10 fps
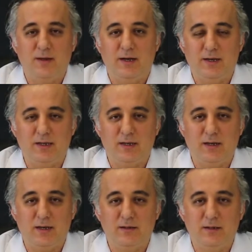
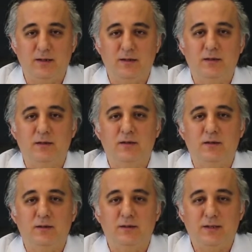erkeklerde
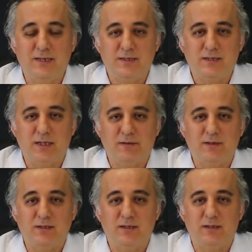testis
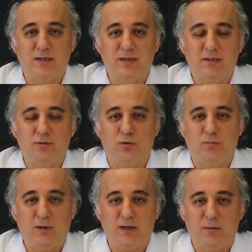çevresindeki
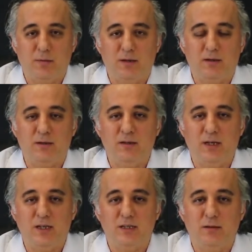toplar damarlarının
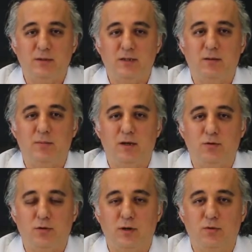genişlemesine
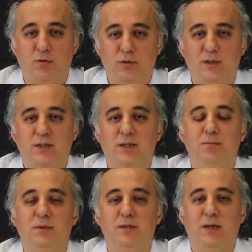bağlı olarak ortaya
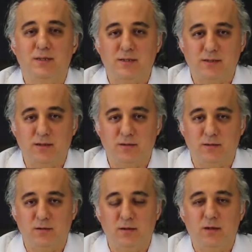çıkan bir
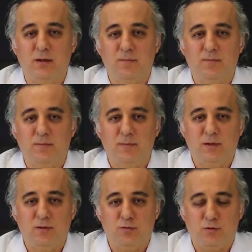rahatsızlıktır
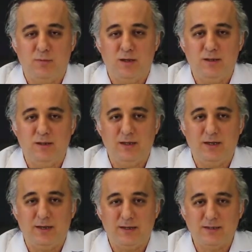normalde
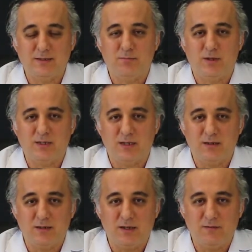diğer herkesin
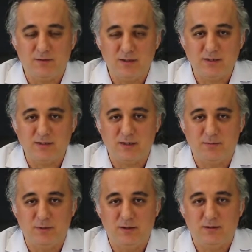bacaklarındaki variz
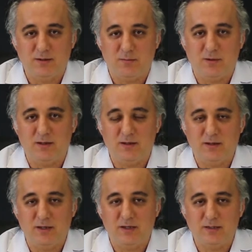gibi
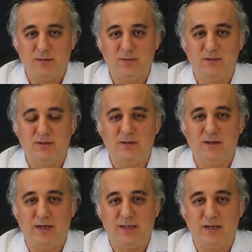damarların gelişmesinin
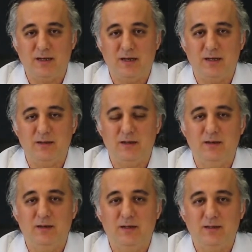erkeklerde